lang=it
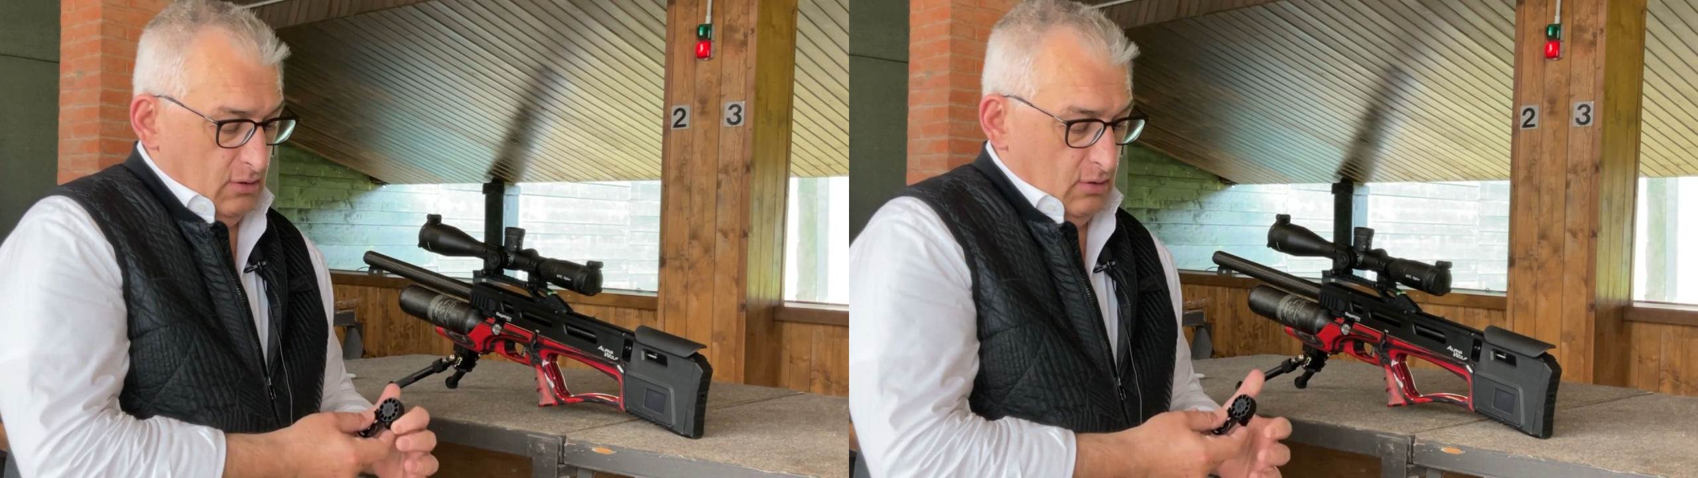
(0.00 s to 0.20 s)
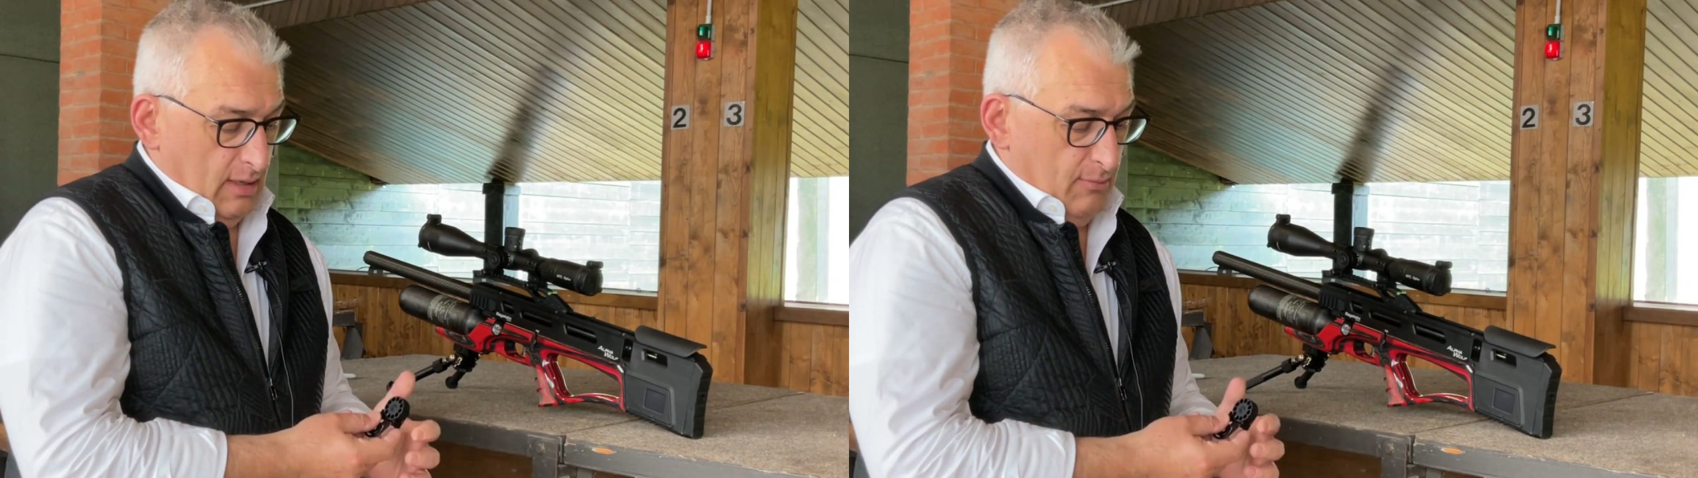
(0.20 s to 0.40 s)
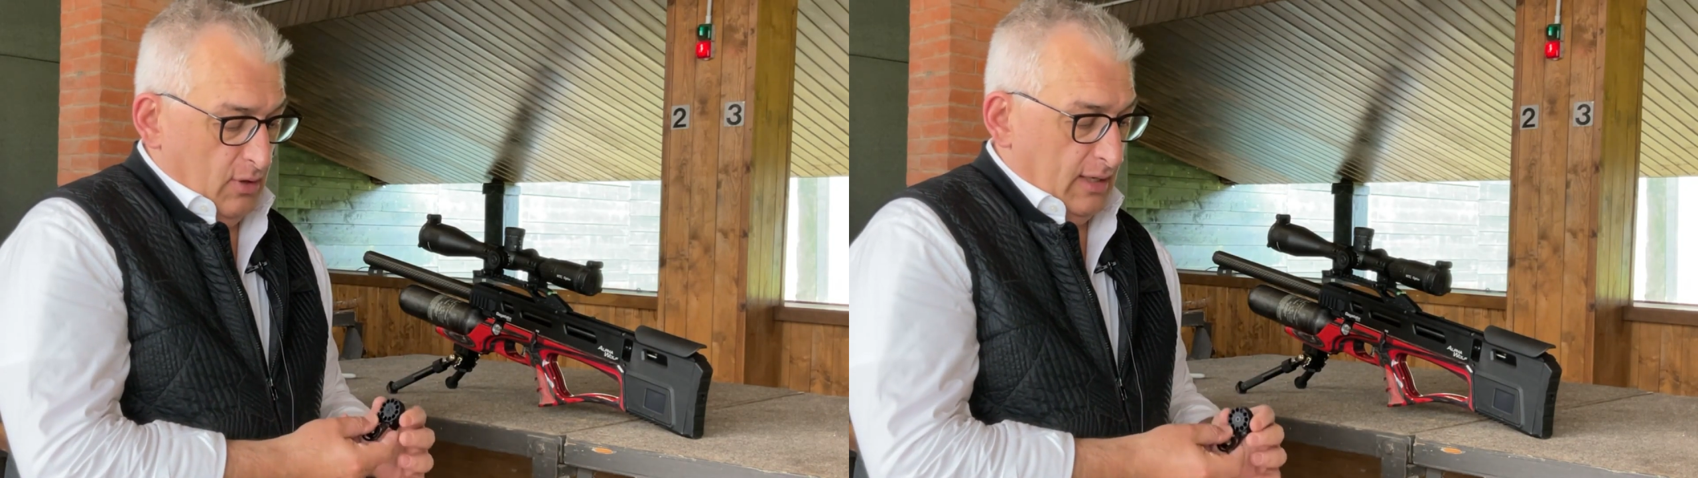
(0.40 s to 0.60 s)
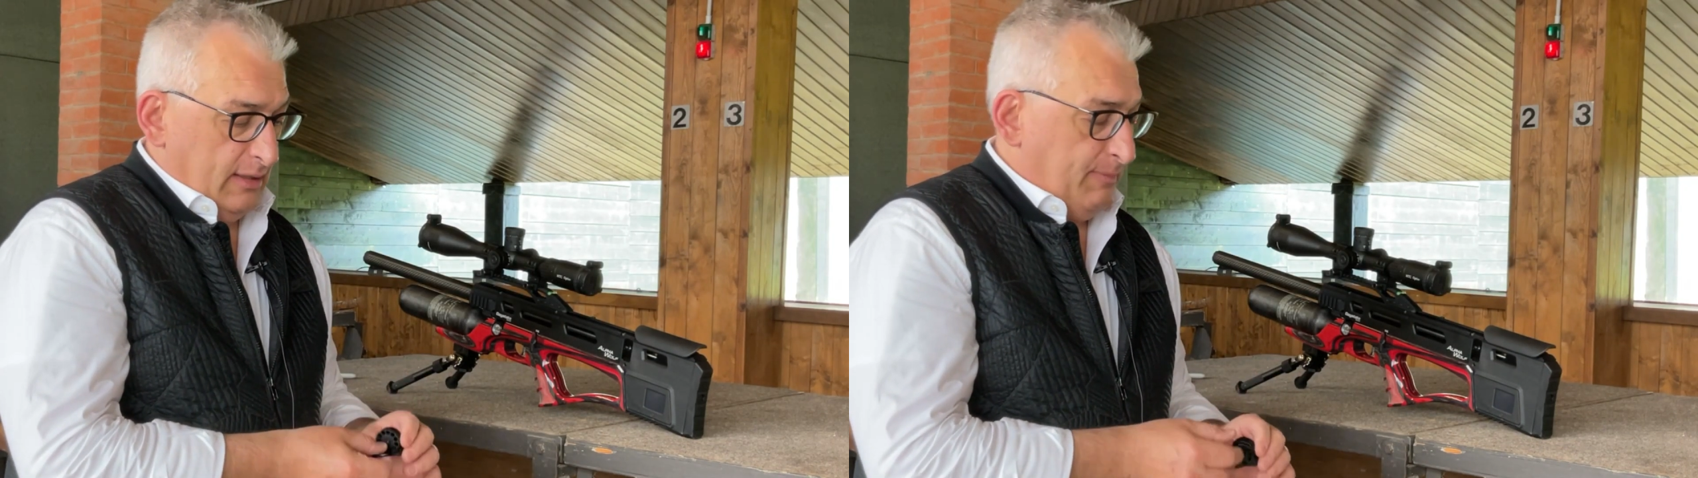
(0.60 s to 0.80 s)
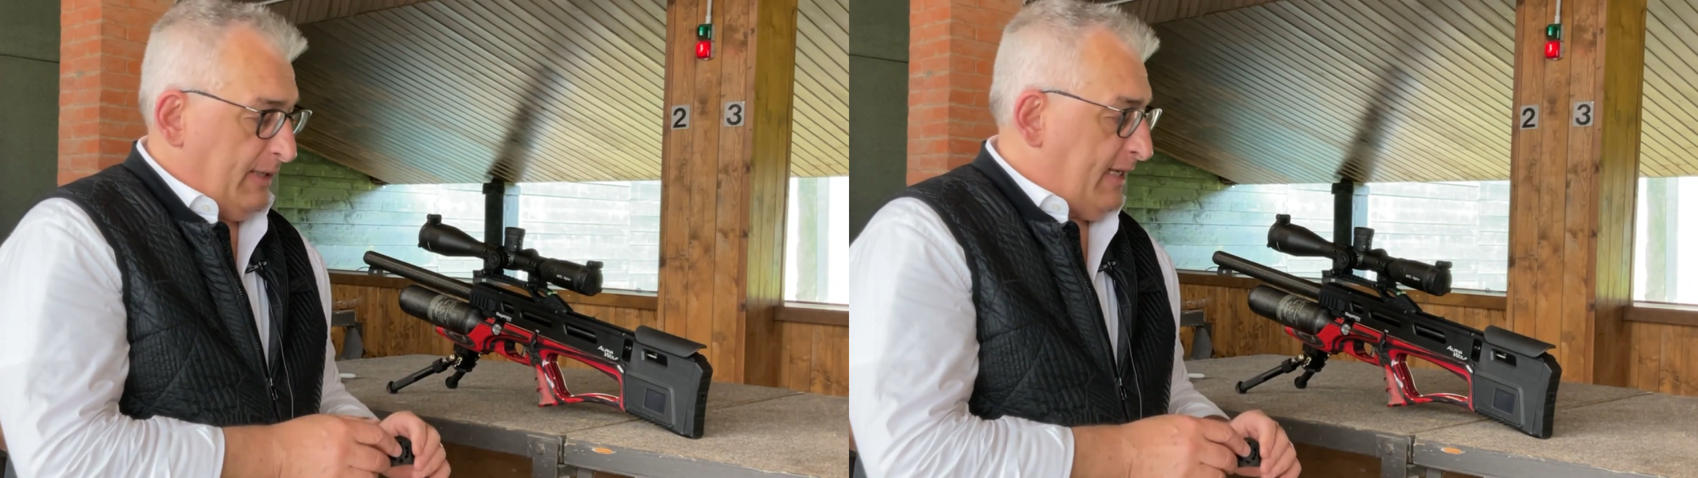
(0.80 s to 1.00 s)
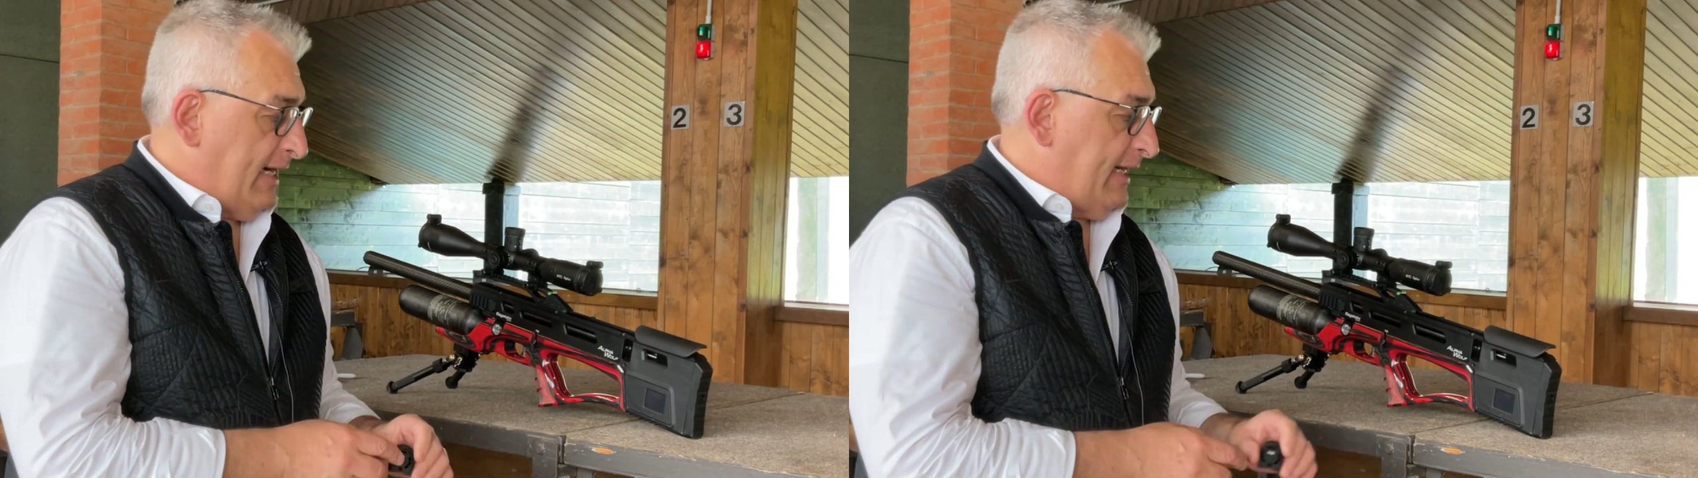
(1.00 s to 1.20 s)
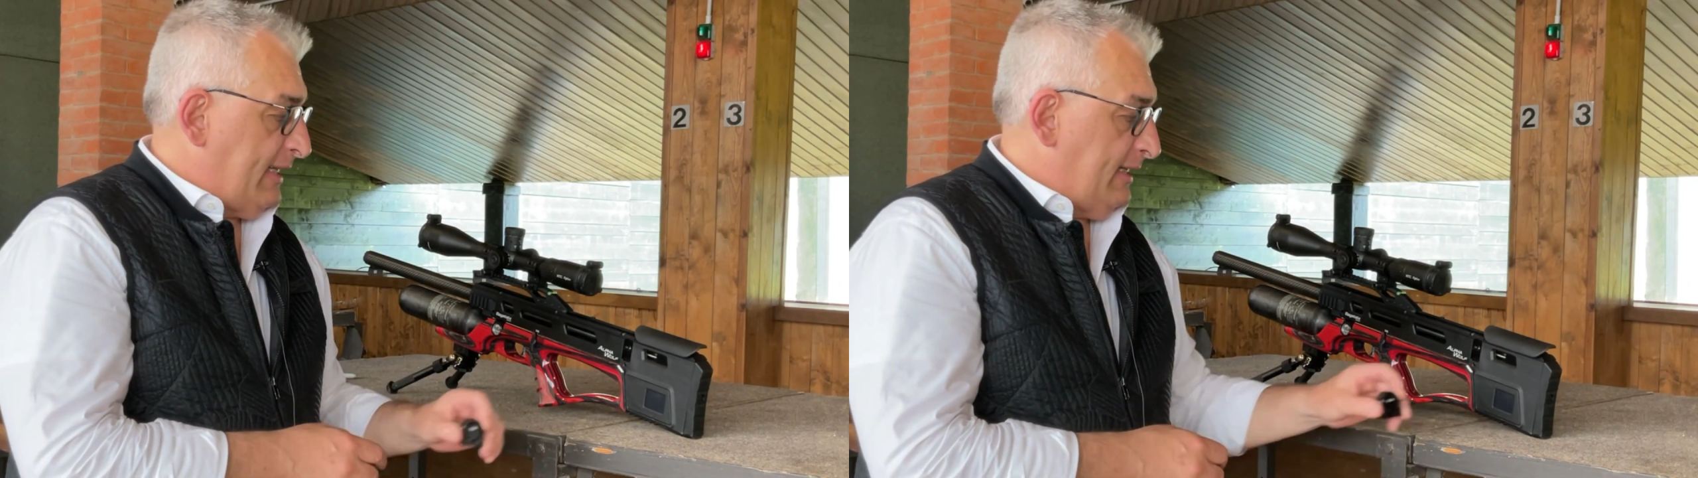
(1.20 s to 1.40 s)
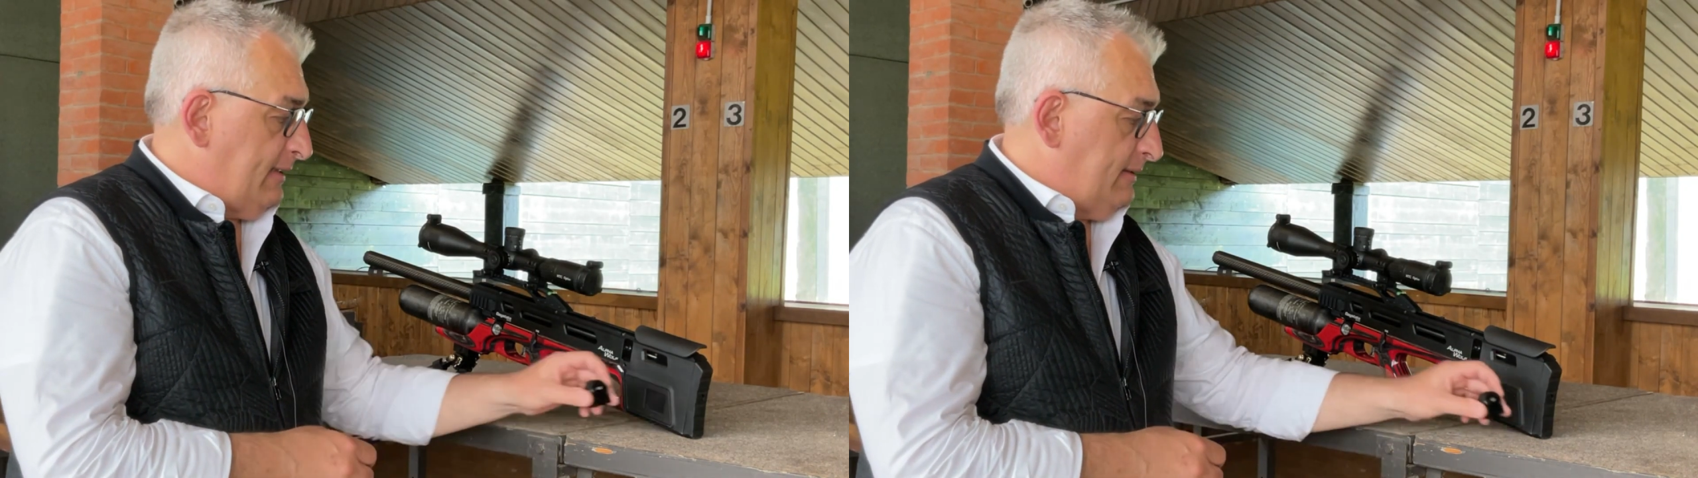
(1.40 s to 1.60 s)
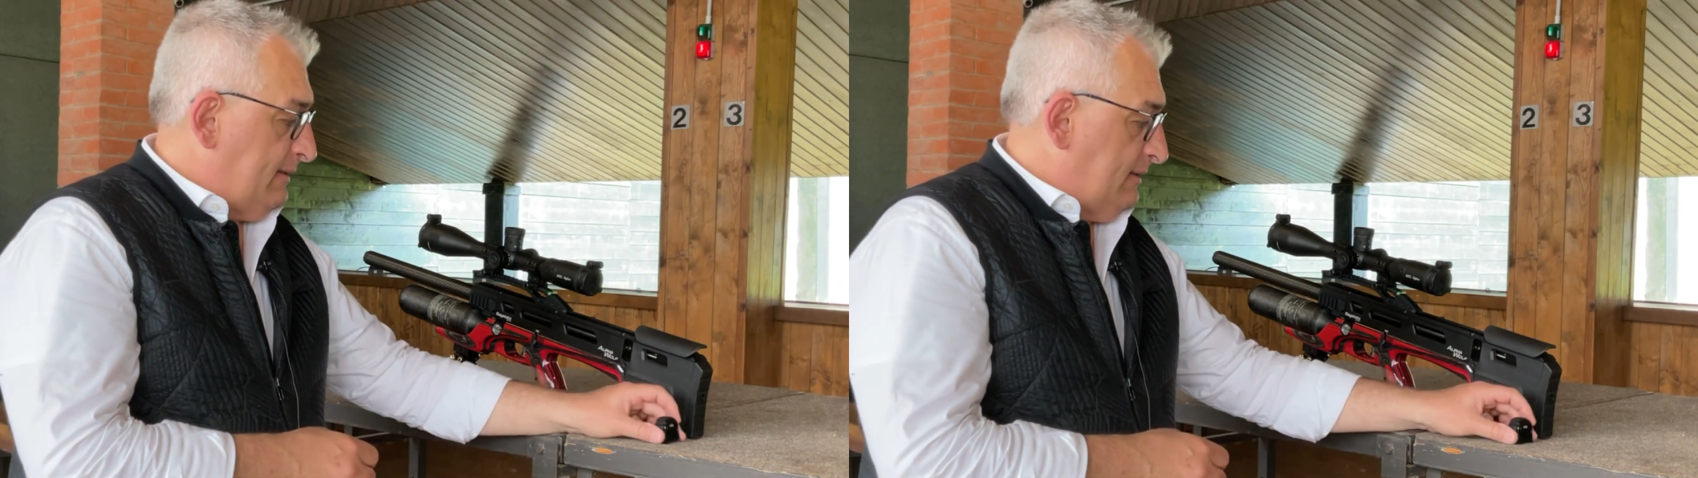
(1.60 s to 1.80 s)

con la molla di precarica,